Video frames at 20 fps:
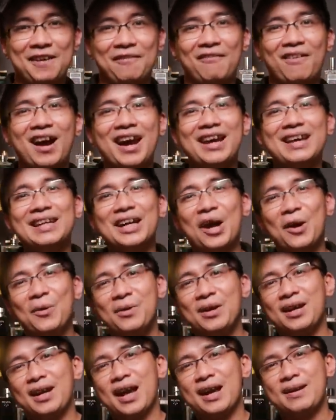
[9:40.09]
Vậy nếu
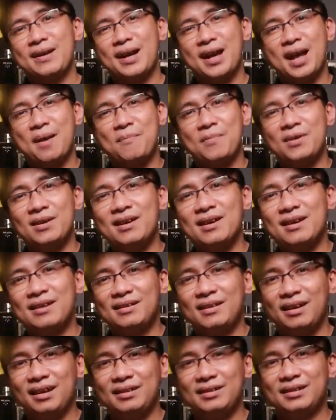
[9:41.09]
như các anh em ưa
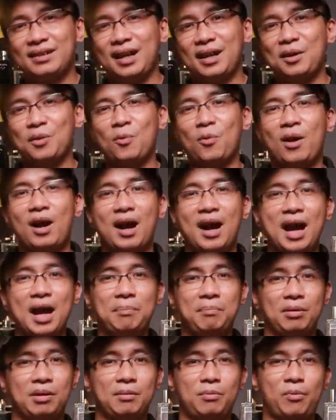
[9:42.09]
thích chai nước hoa
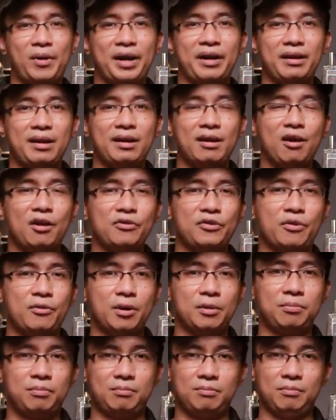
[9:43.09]
Apple Brandy on the
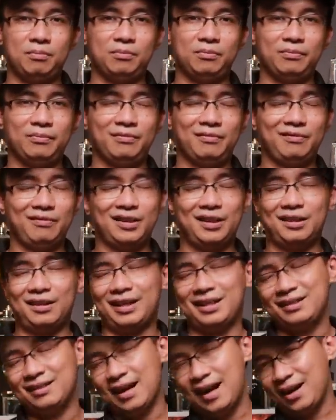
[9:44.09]
Rock và
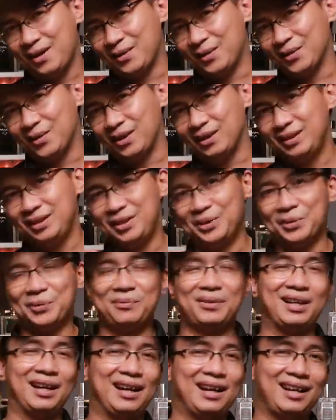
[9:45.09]
cái giá của nó thì cũng
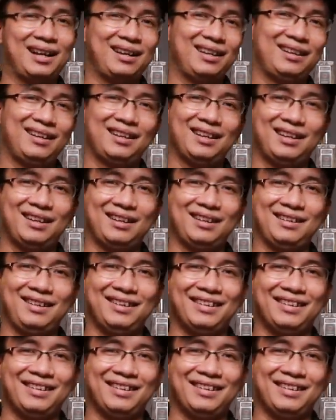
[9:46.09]
khá là